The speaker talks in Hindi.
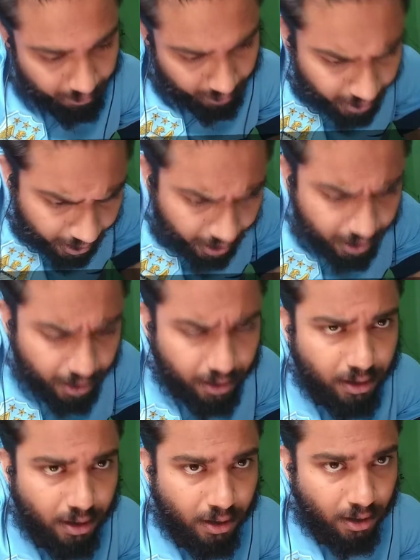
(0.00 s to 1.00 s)
लेकिन
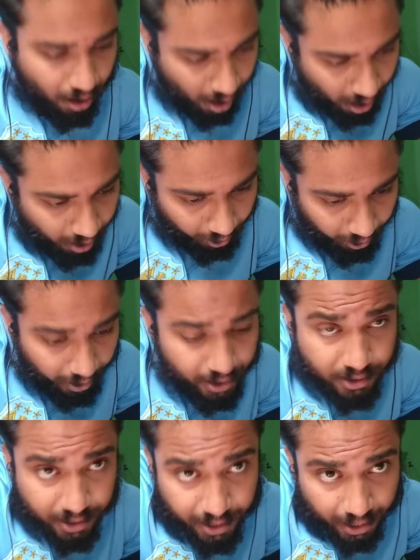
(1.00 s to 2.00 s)
हाँ है
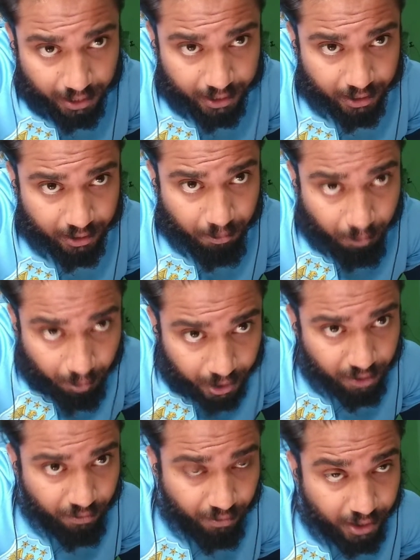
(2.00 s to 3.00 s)
ऐसे रियलिटी
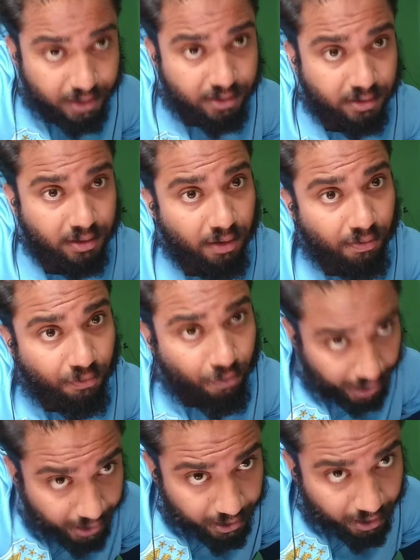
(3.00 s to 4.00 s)
बट वी आर स्टिल
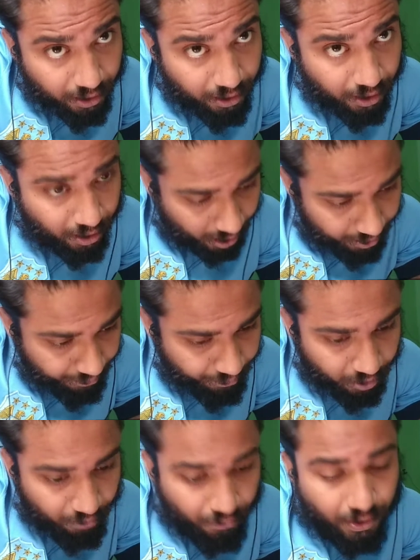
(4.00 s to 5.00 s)
फाइटिंग एंड
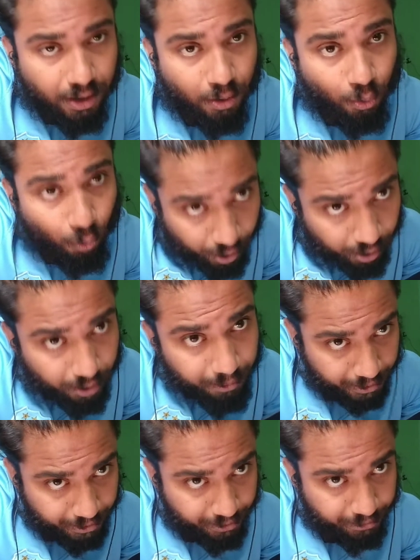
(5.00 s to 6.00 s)
वी विल
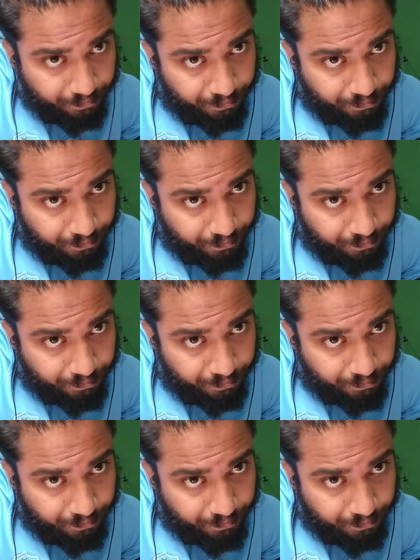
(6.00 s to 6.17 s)
ओवरकम इट